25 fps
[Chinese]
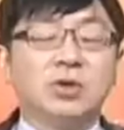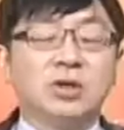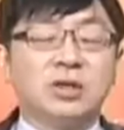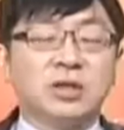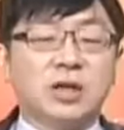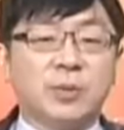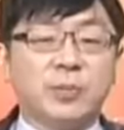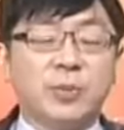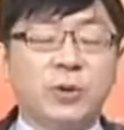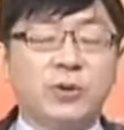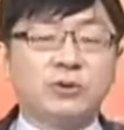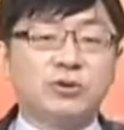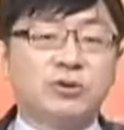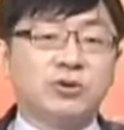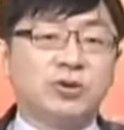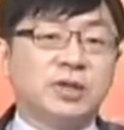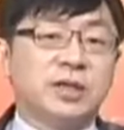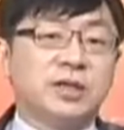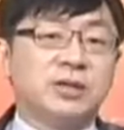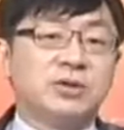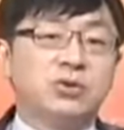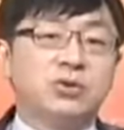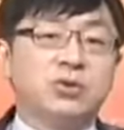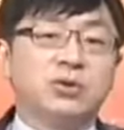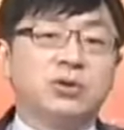最早 p o s
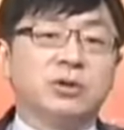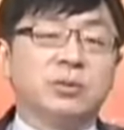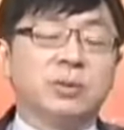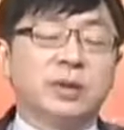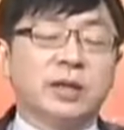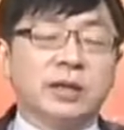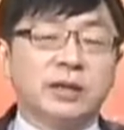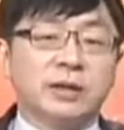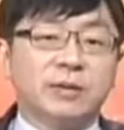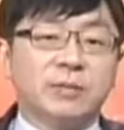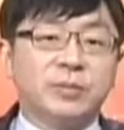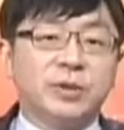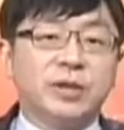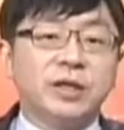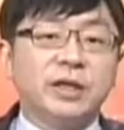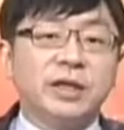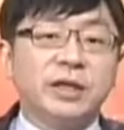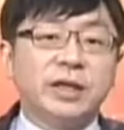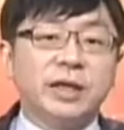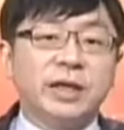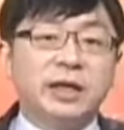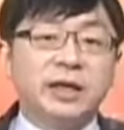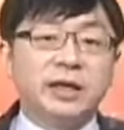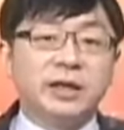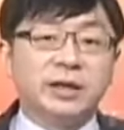h e 先做的嘛。
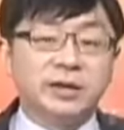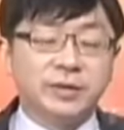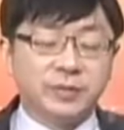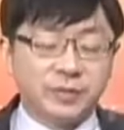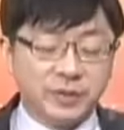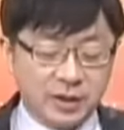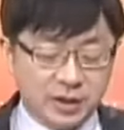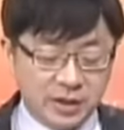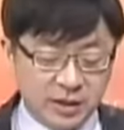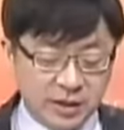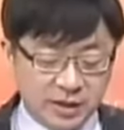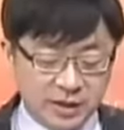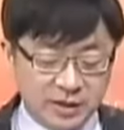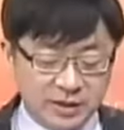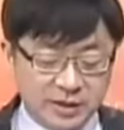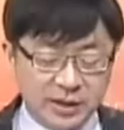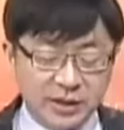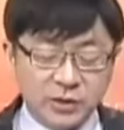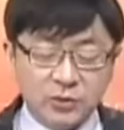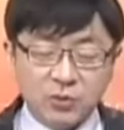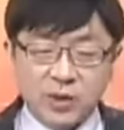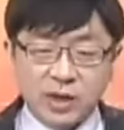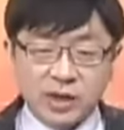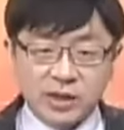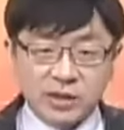PDK
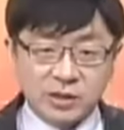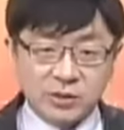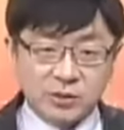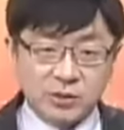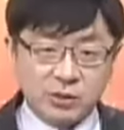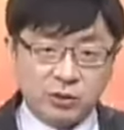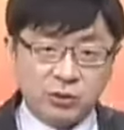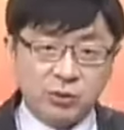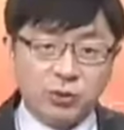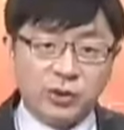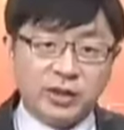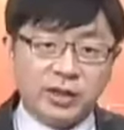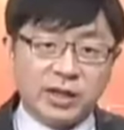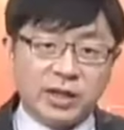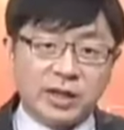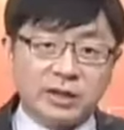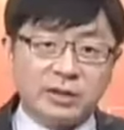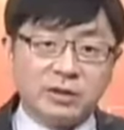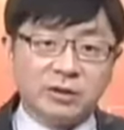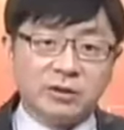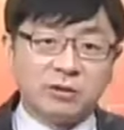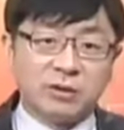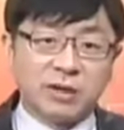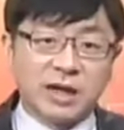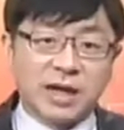进弯的时候会退
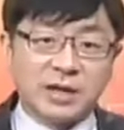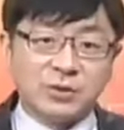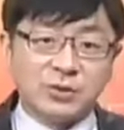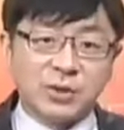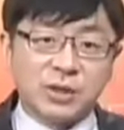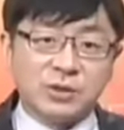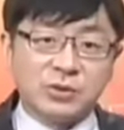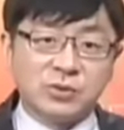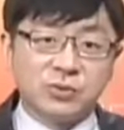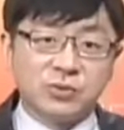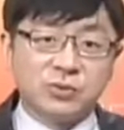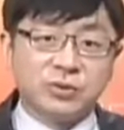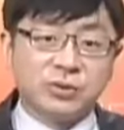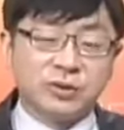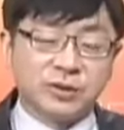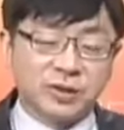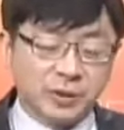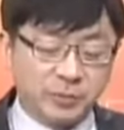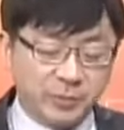档那种拉转速那